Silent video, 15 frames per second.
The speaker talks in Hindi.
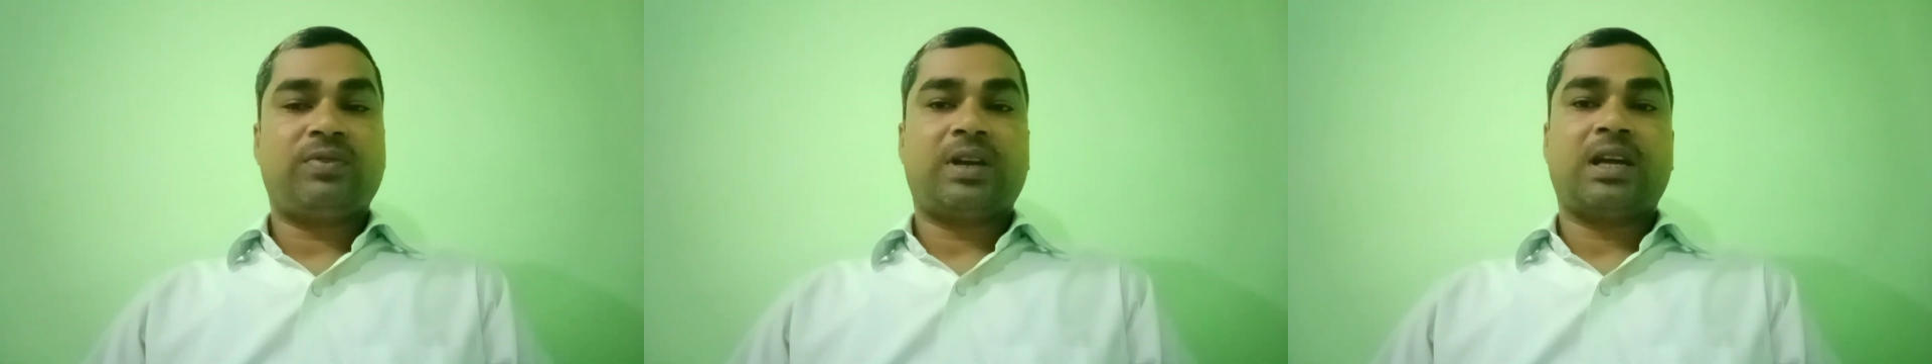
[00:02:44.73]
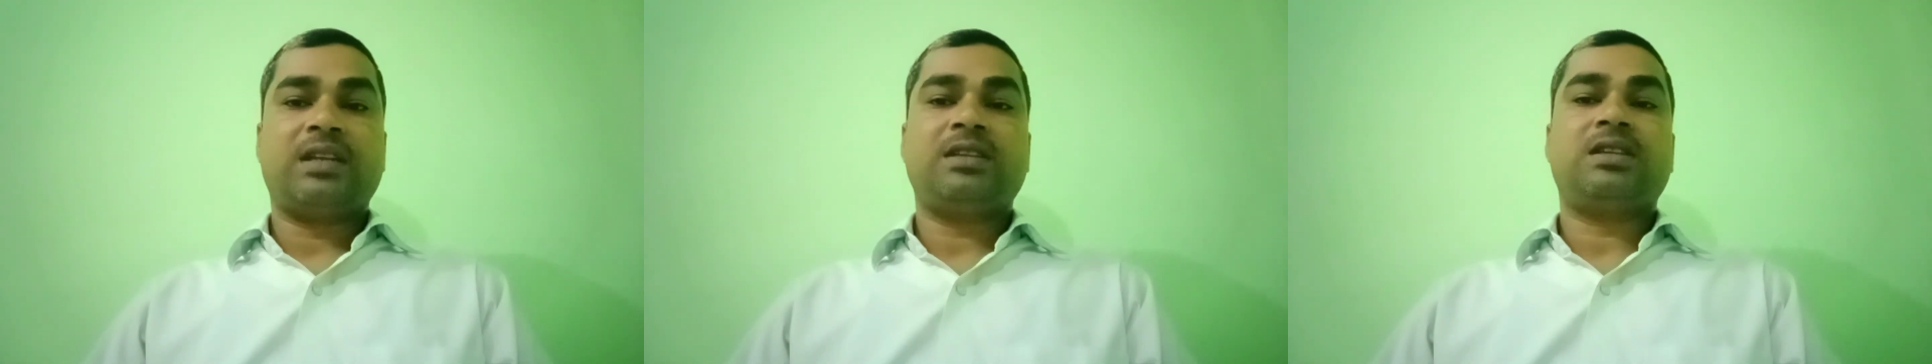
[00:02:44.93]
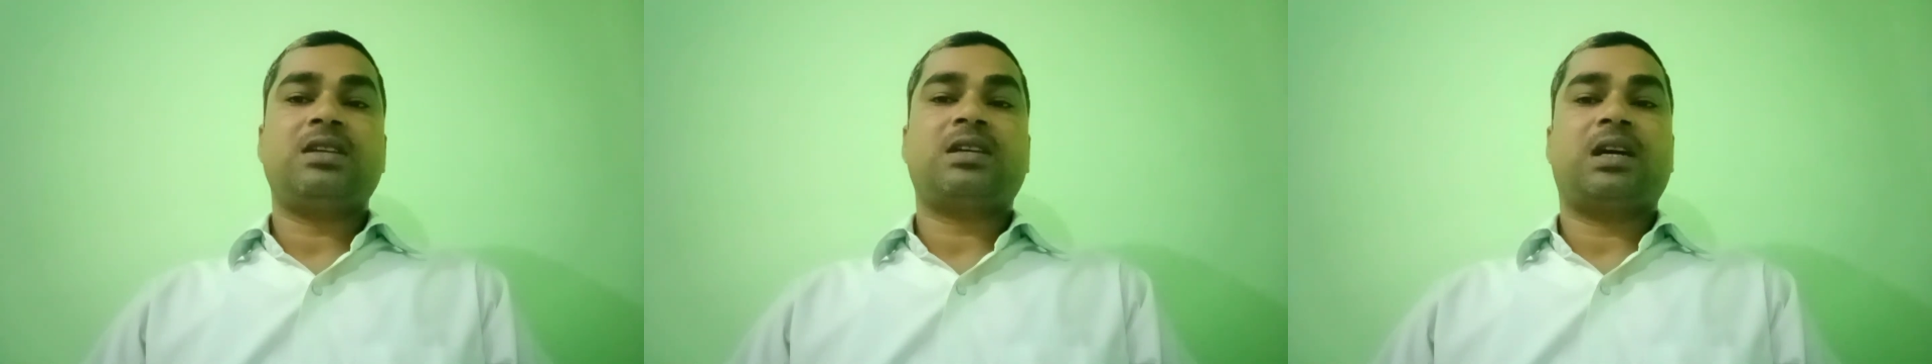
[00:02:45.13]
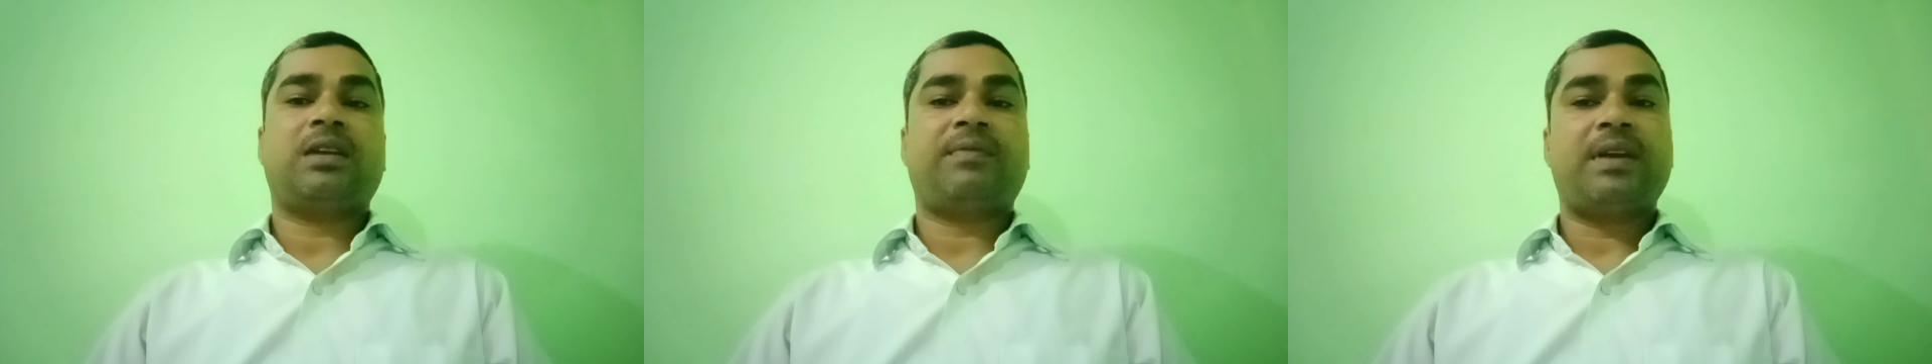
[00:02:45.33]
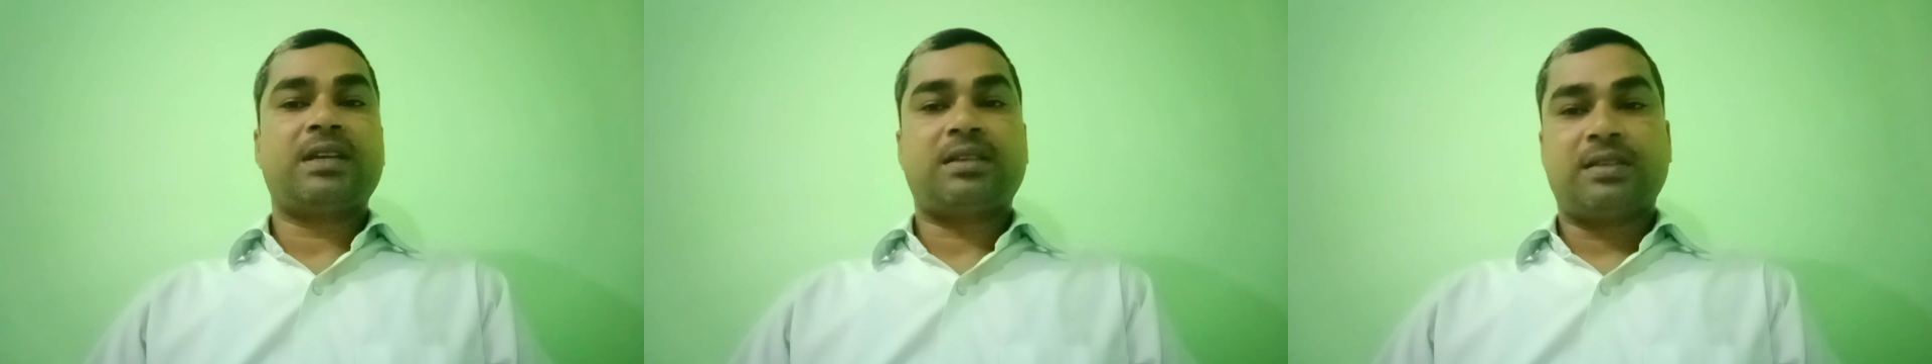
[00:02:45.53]
फरारी की
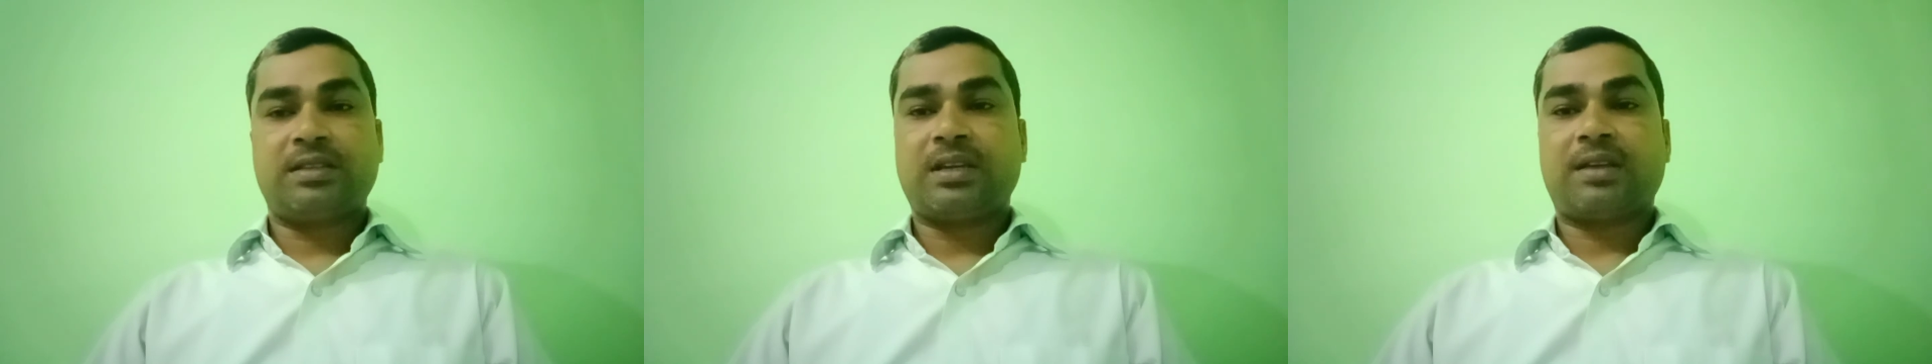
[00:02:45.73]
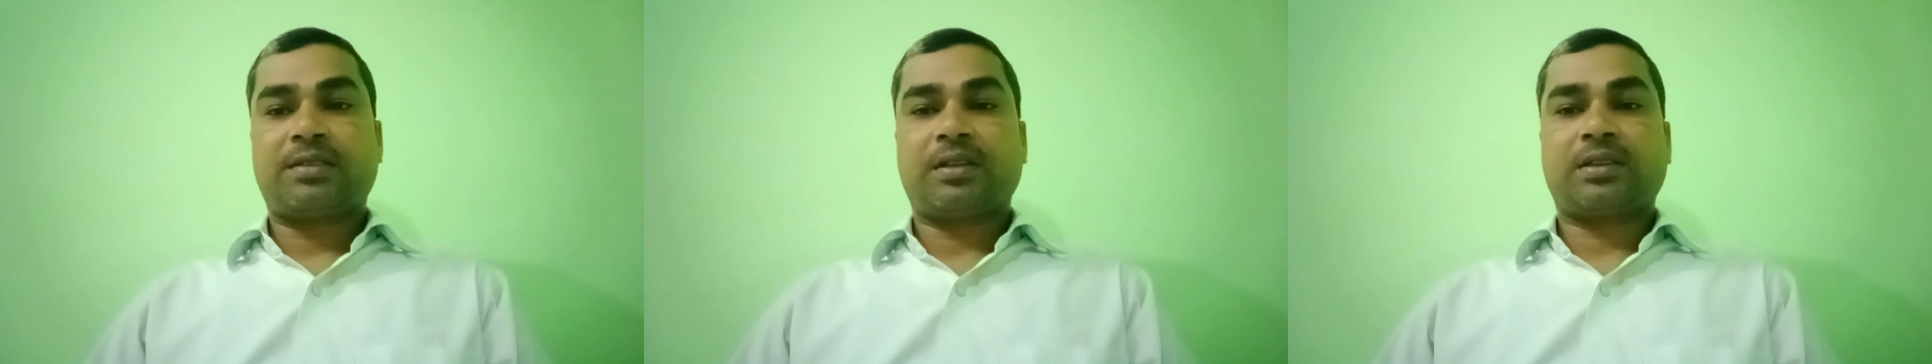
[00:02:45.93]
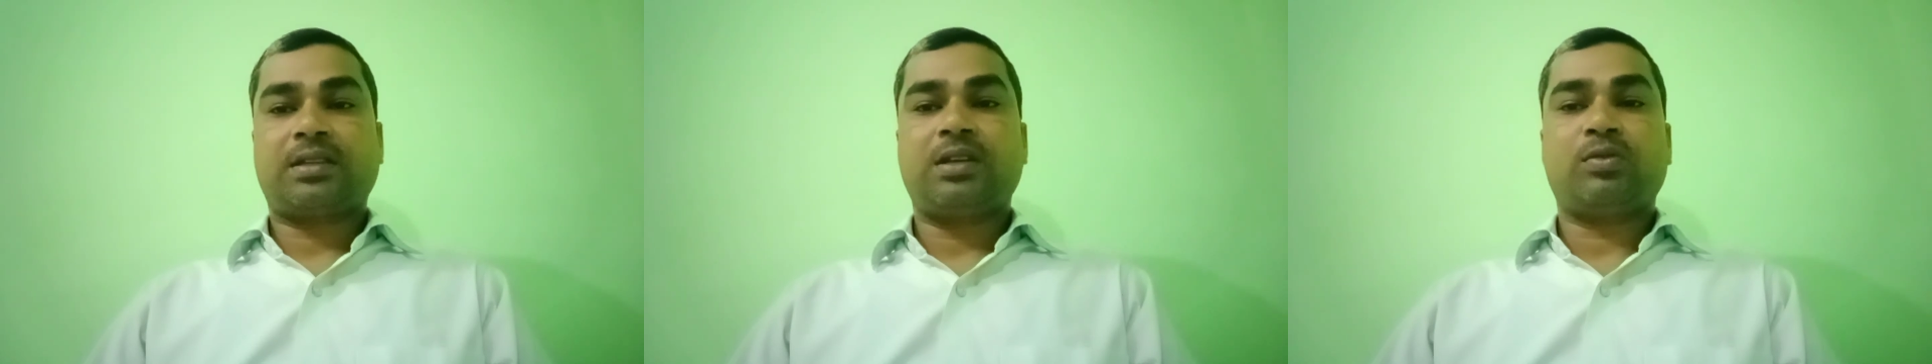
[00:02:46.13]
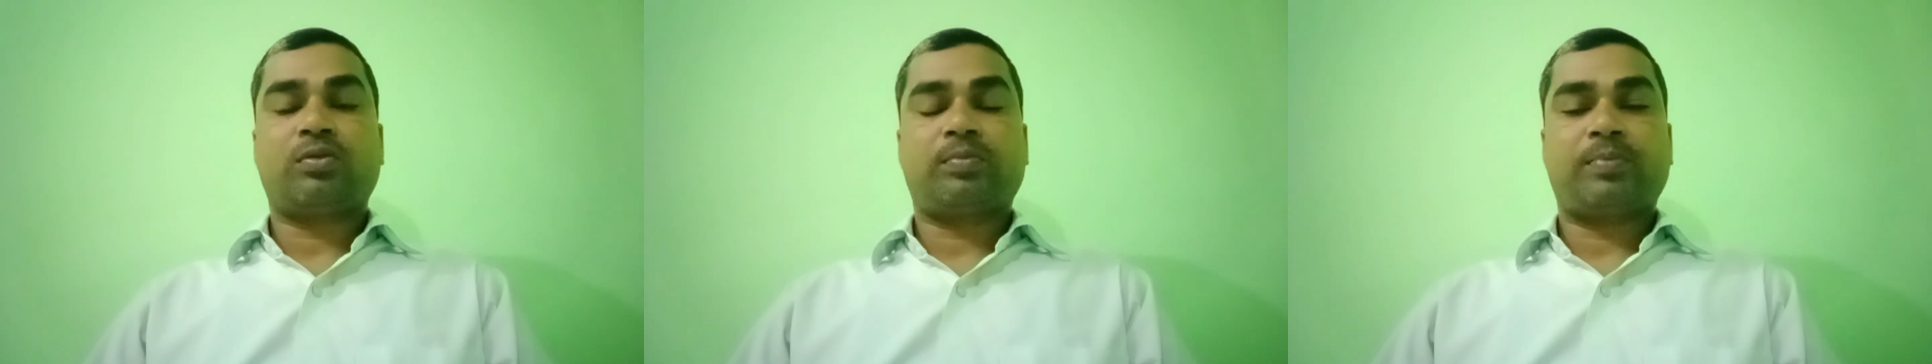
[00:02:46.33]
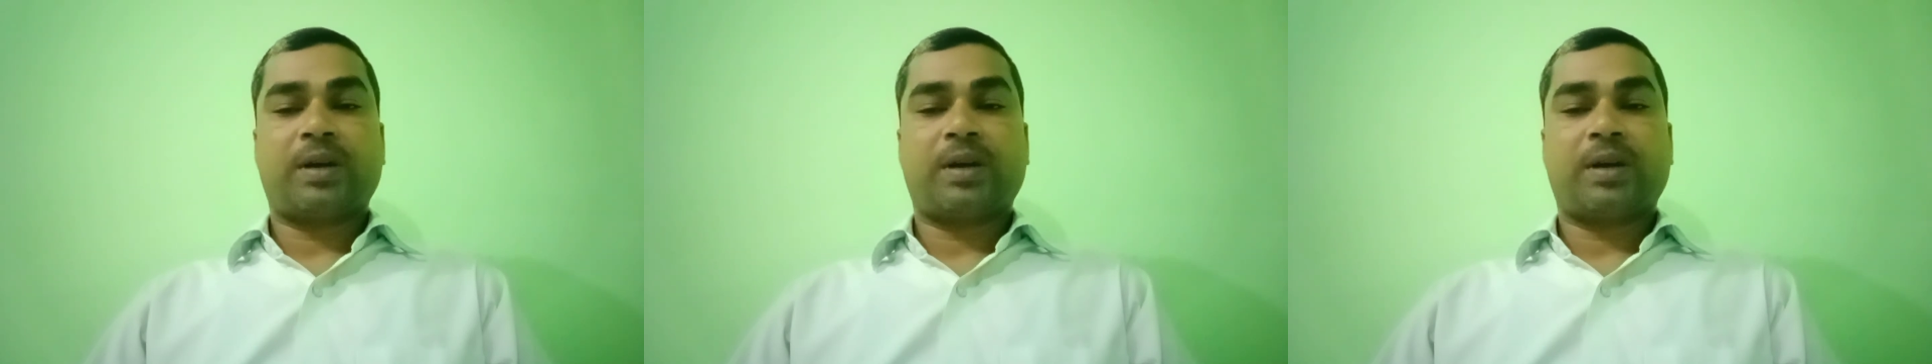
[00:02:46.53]
कार्रवाई की जा सकती है उस